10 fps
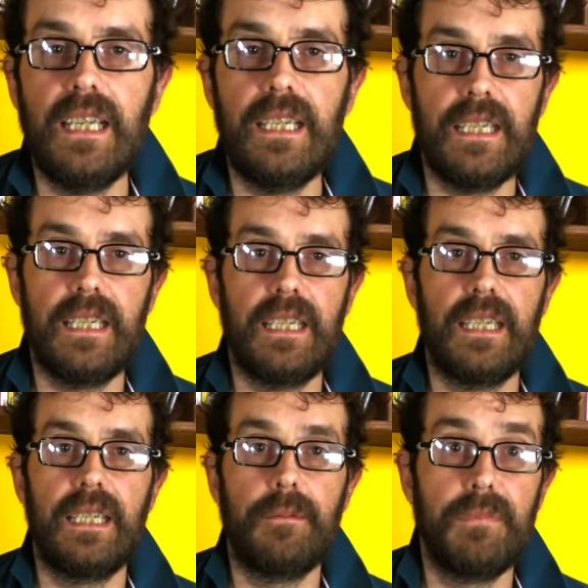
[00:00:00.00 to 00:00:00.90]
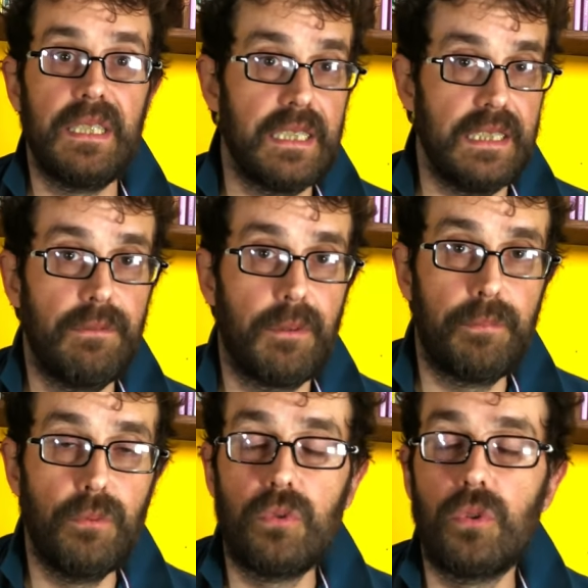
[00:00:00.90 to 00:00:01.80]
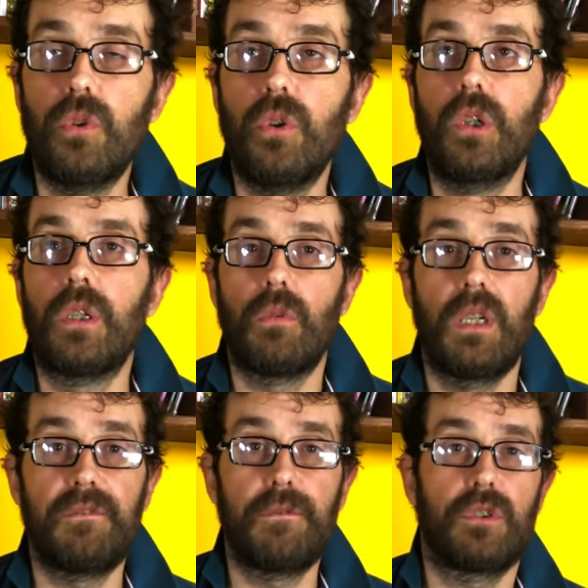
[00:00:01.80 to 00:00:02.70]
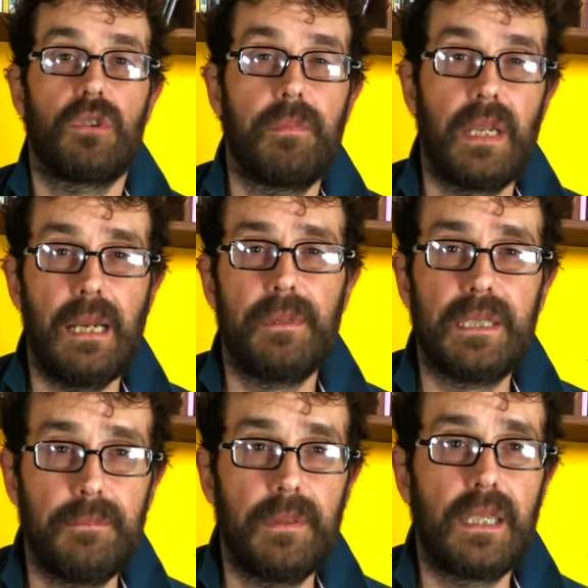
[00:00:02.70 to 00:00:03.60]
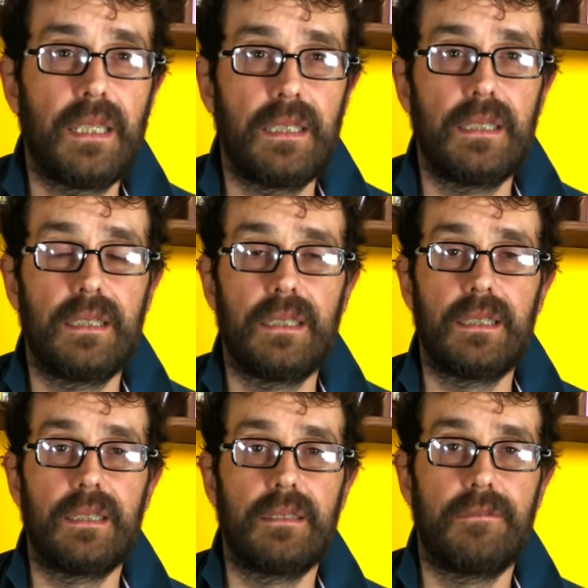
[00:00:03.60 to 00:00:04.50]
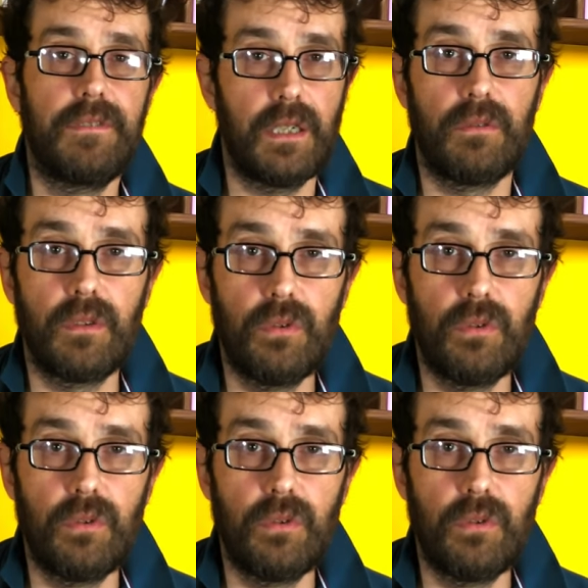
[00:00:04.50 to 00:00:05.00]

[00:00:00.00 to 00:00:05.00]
E mi chiedevo appunto quali fossero i parametri per eh, fare una